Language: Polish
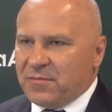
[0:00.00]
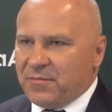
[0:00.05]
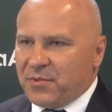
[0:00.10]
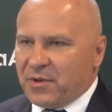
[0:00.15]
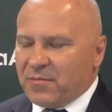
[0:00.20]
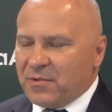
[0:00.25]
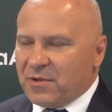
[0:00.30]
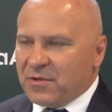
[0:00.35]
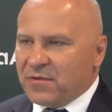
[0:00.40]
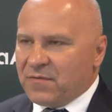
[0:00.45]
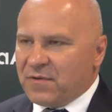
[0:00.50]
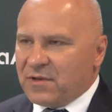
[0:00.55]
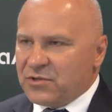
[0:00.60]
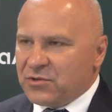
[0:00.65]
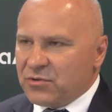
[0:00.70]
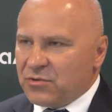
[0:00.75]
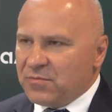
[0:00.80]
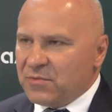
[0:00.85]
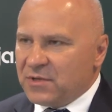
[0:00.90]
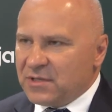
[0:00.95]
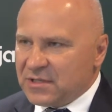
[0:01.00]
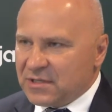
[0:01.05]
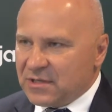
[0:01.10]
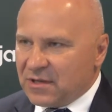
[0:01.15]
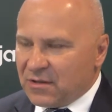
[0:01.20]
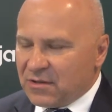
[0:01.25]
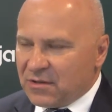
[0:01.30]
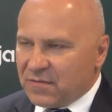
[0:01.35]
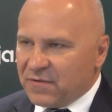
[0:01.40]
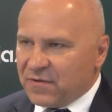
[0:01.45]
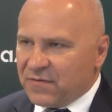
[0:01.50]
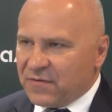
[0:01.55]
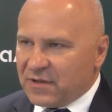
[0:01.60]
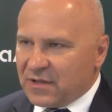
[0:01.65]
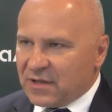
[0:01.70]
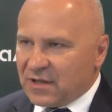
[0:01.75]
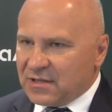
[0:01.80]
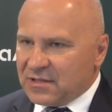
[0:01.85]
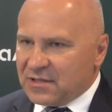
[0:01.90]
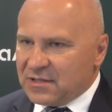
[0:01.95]
implementować ról międzynarodowych
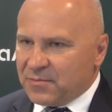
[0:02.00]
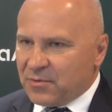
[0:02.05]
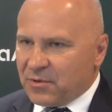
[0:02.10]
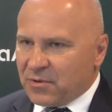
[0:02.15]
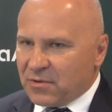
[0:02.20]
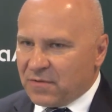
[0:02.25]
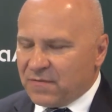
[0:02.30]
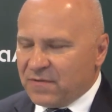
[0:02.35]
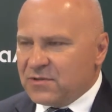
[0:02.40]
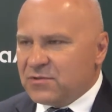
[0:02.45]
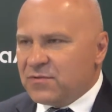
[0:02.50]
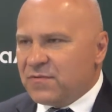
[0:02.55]
federacji sportowych